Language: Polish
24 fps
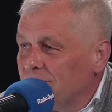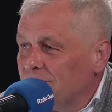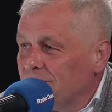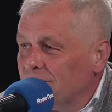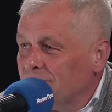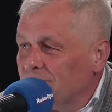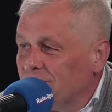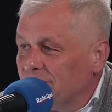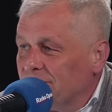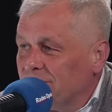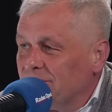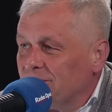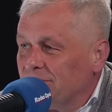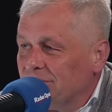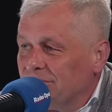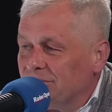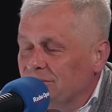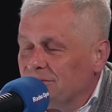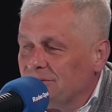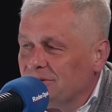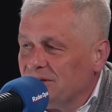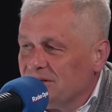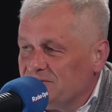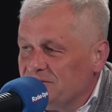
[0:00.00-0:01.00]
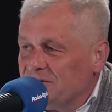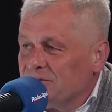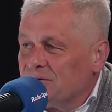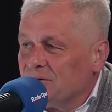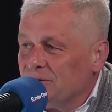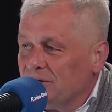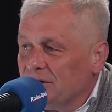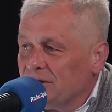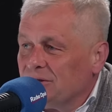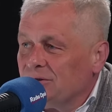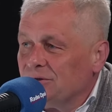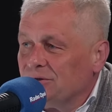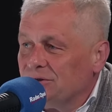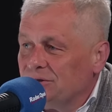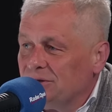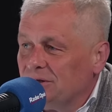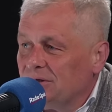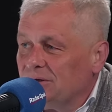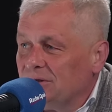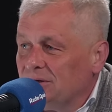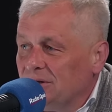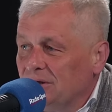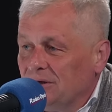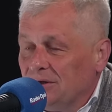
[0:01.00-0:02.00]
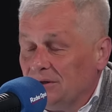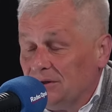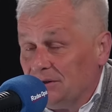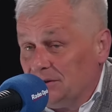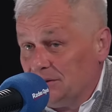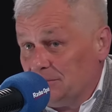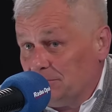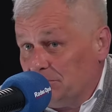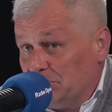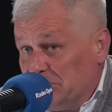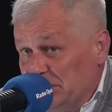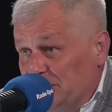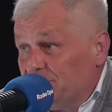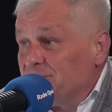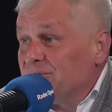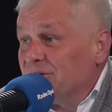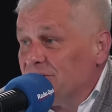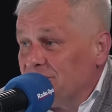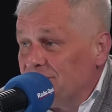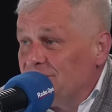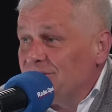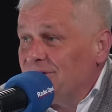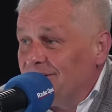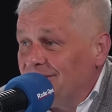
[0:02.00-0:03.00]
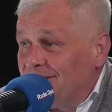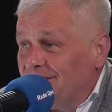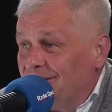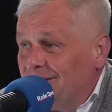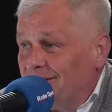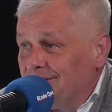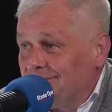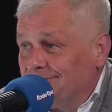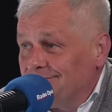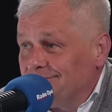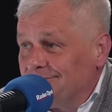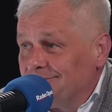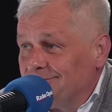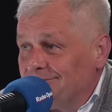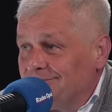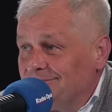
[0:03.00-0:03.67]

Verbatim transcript: bo, bo nazwisko jakoś się mam nadzieję, mm,